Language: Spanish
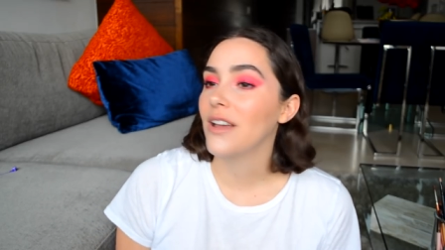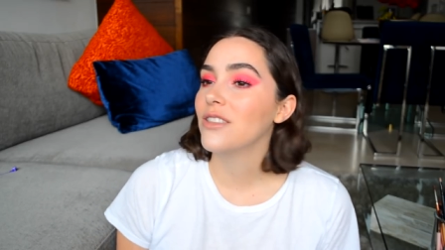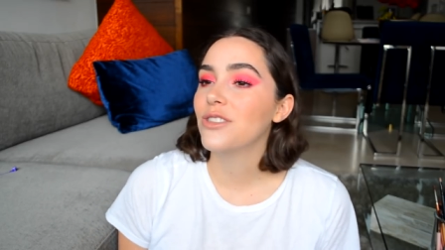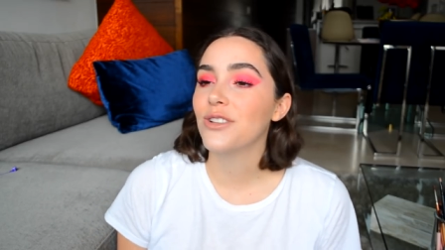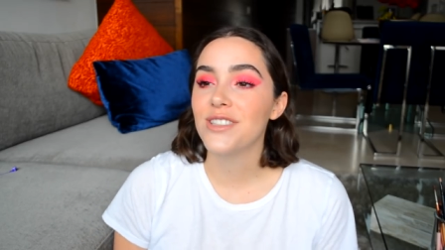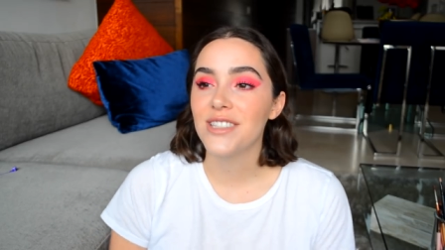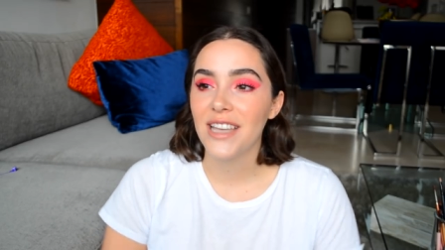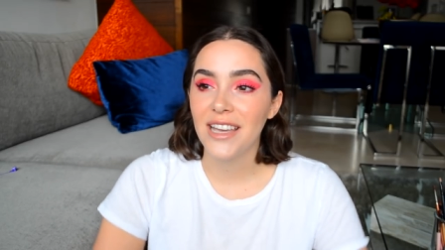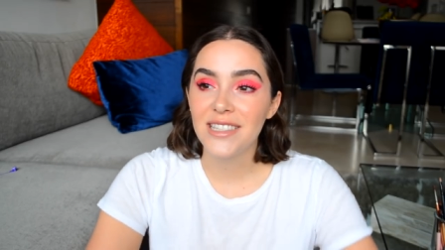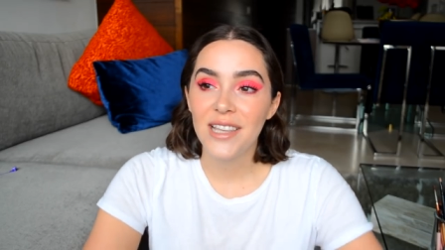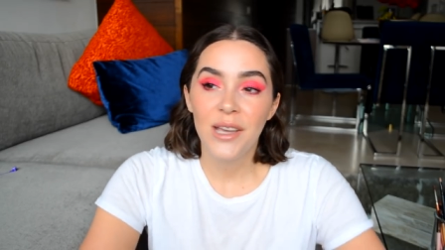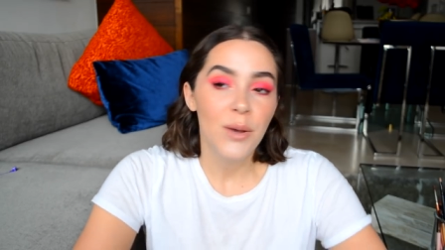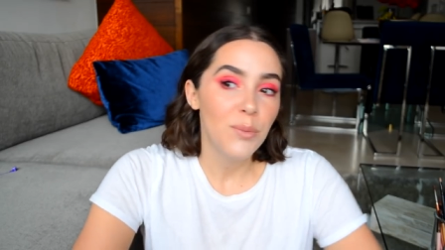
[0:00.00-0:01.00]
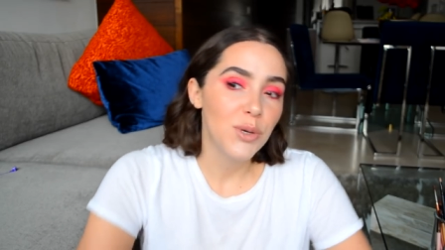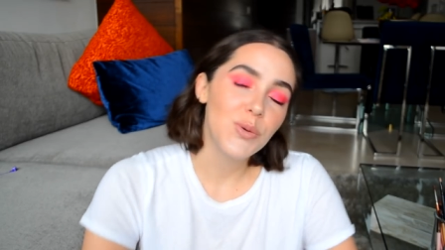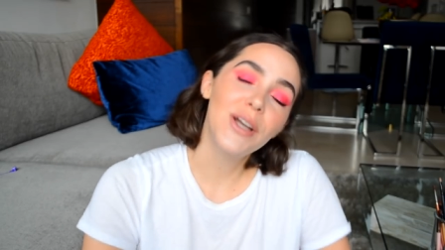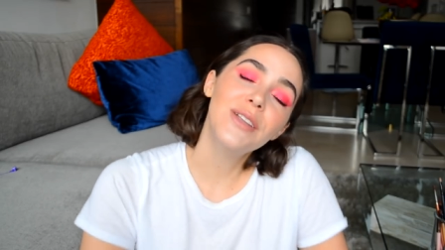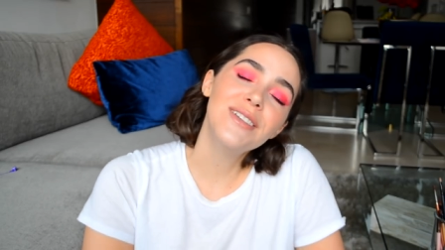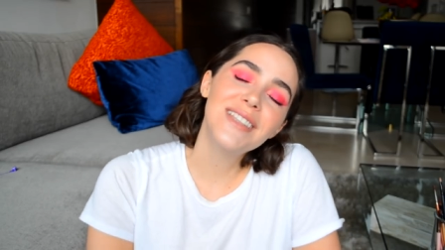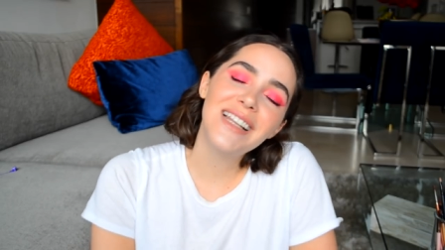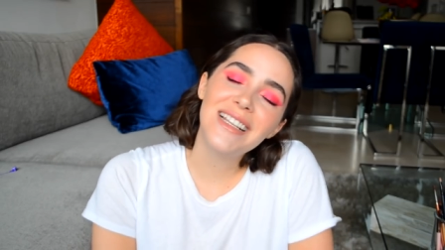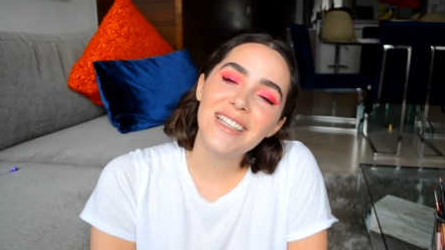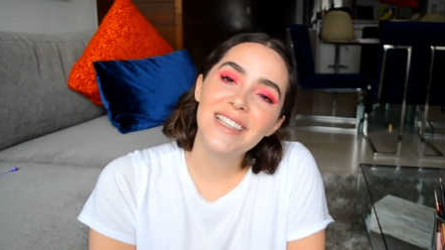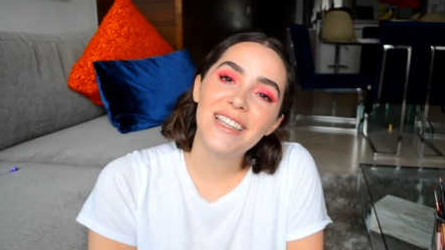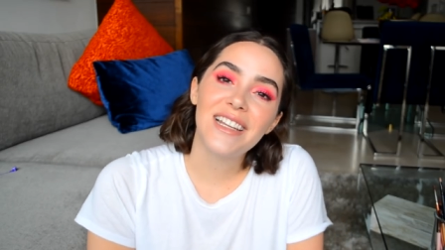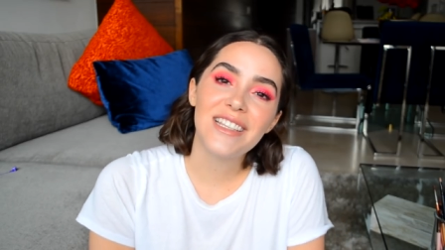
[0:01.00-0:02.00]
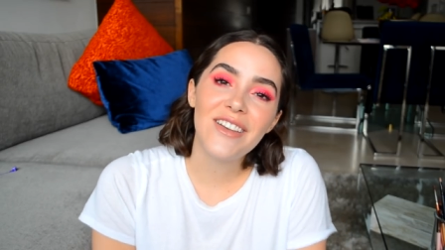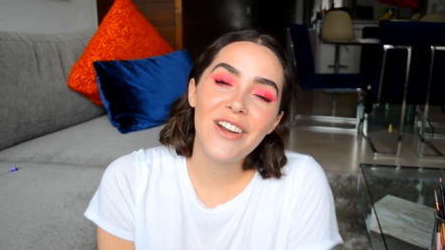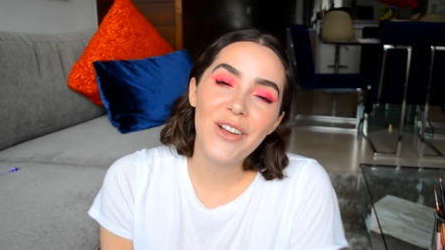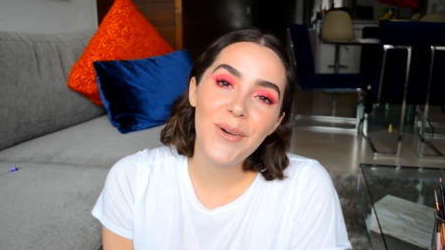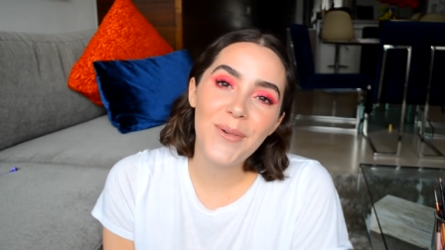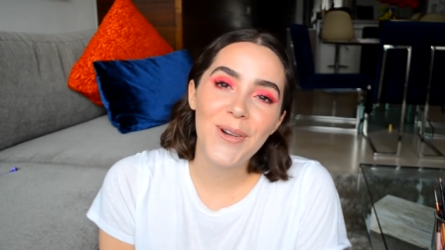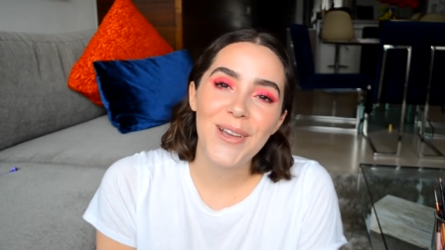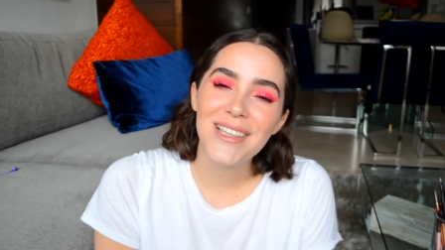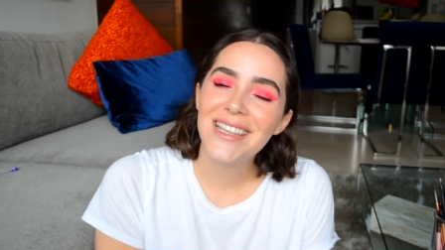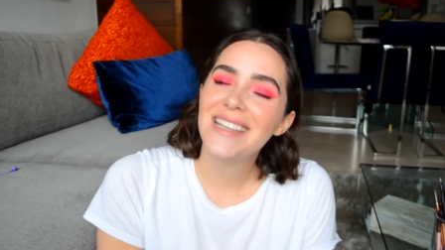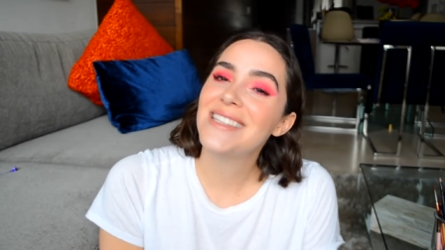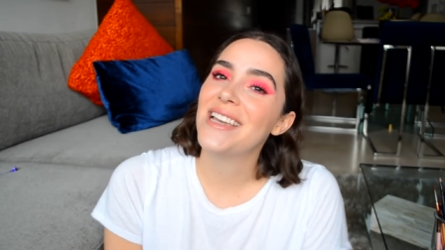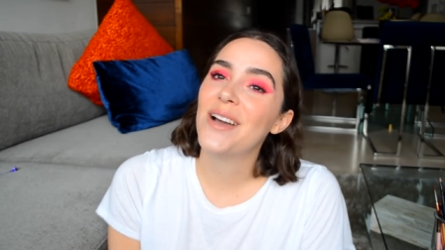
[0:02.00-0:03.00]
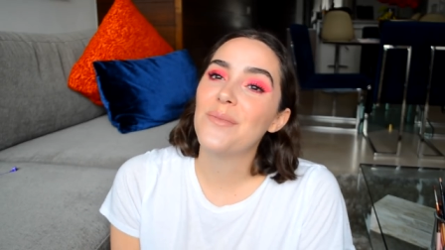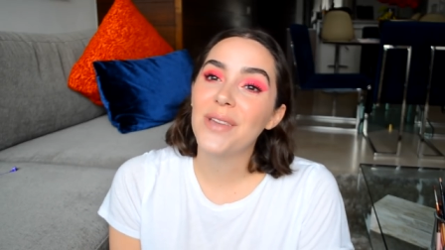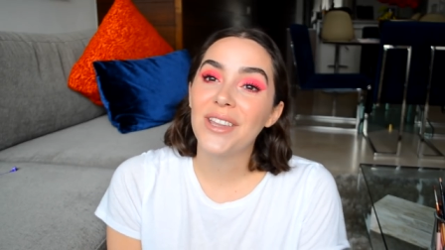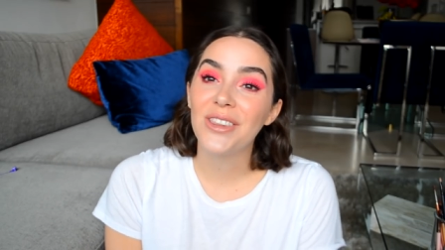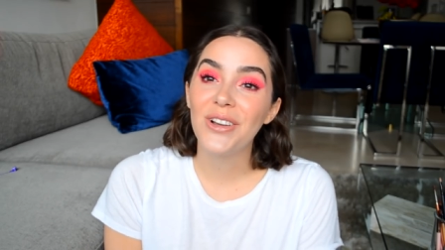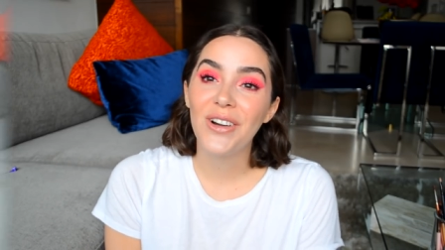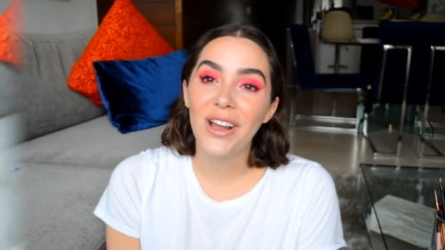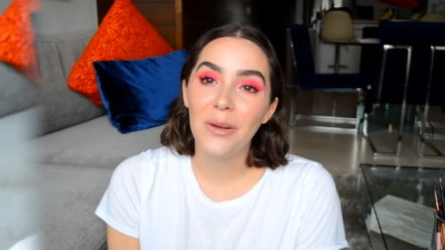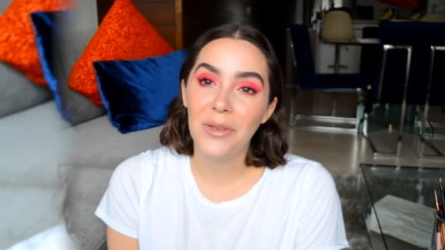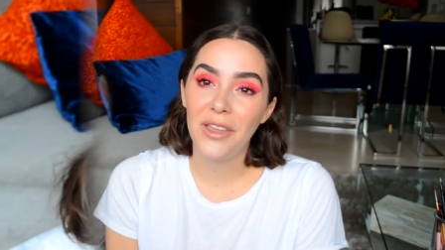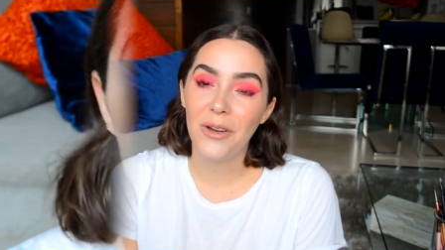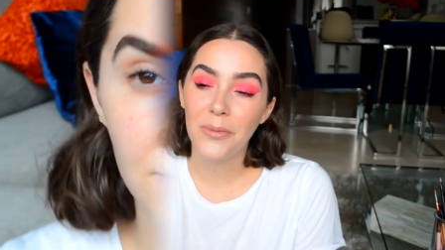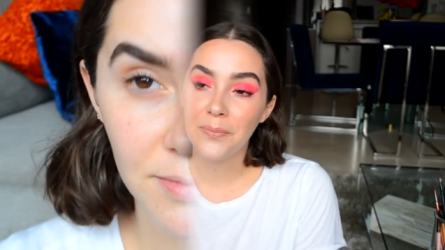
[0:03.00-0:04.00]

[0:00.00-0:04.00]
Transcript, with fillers: Entonces, pues bueno, si les interesa ver cómo lo hice, sigan viendo el video.